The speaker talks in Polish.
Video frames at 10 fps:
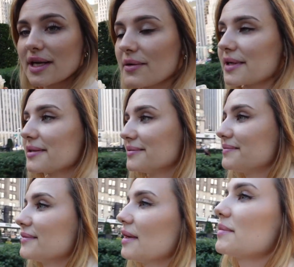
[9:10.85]
Tower.
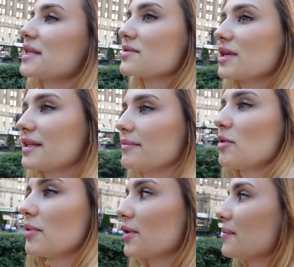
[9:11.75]
Pracuję tam
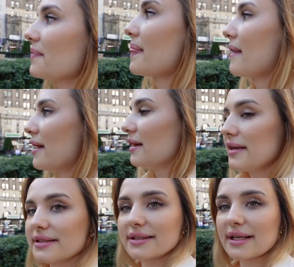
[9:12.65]
obok.
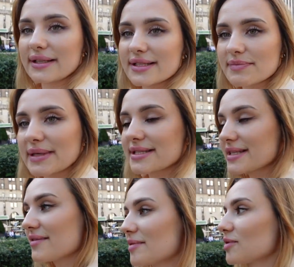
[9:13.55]
Idę dalej na spacer.
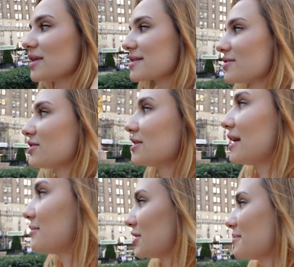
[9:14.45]
Nie wiem, która jest
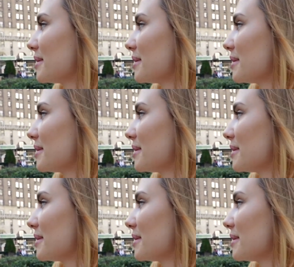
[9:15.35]
godzina, bo nie